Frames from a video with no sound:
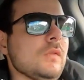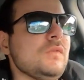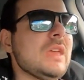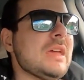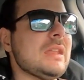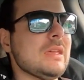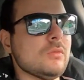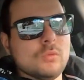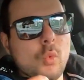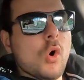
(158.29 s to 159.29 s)
viene
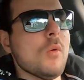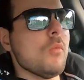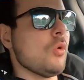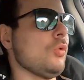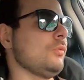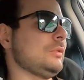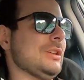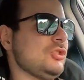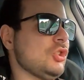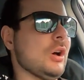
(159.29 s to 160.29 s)
l'uomo
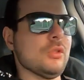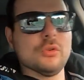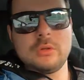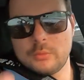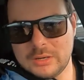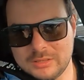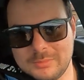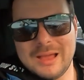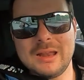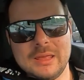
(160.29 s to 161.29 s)
contagiato da un
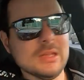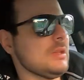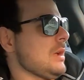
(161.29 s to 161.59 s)
animale